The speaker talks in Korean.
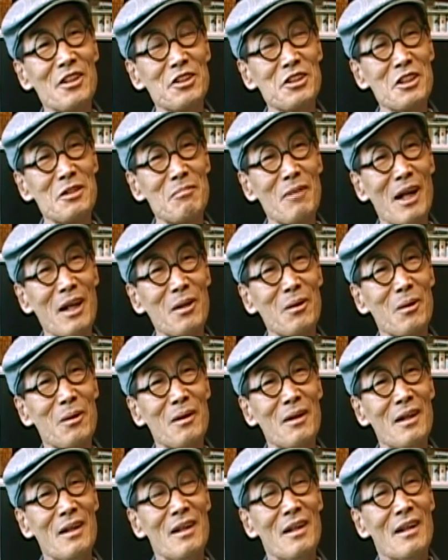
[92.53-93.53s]
여진말로.
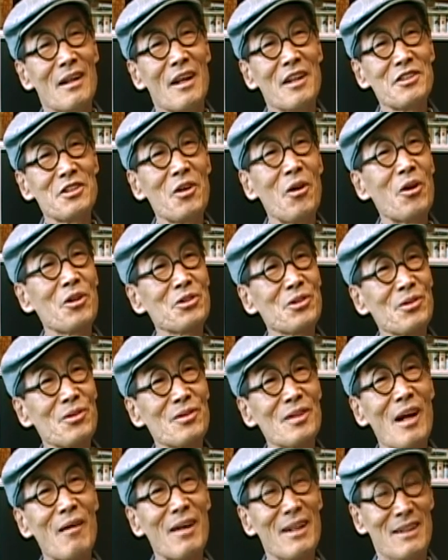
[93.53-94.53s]
그래서 거기서도
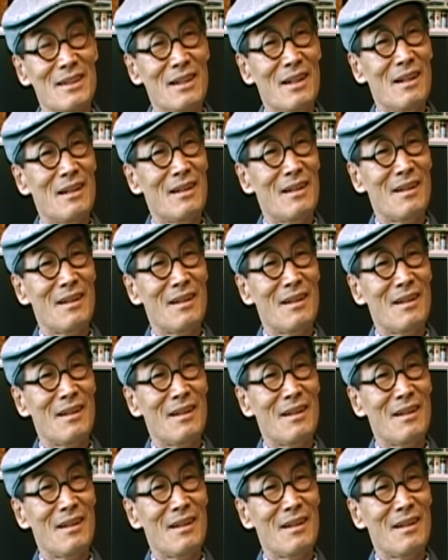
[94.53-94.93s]
나왔다.